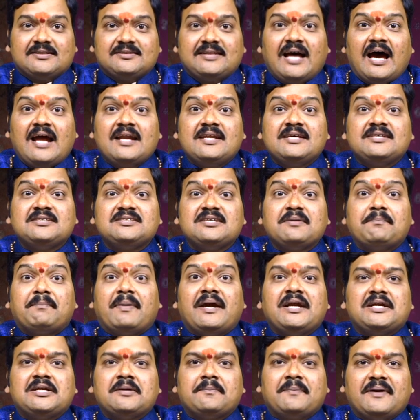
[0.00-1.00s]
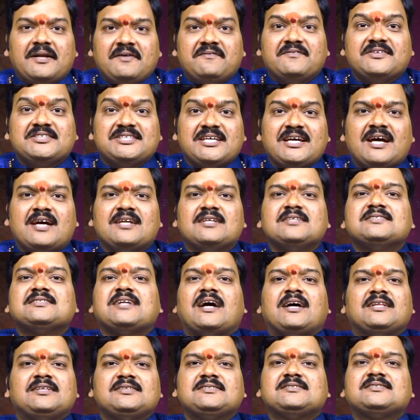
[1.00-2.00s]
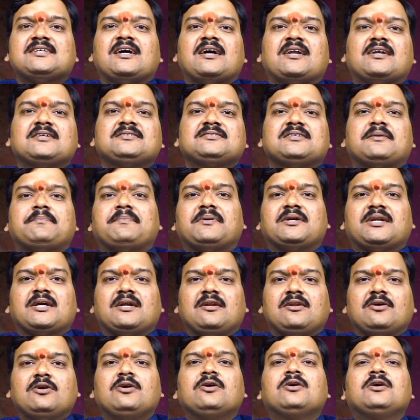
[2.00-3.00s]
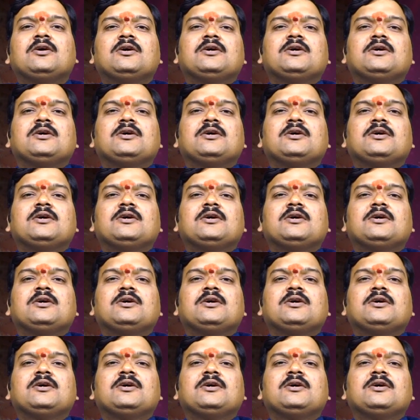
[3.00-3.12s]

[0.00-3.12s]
దాని నుంచి బయటపడి విజయాన్ని సాధిస్తారని చెప్పటంలో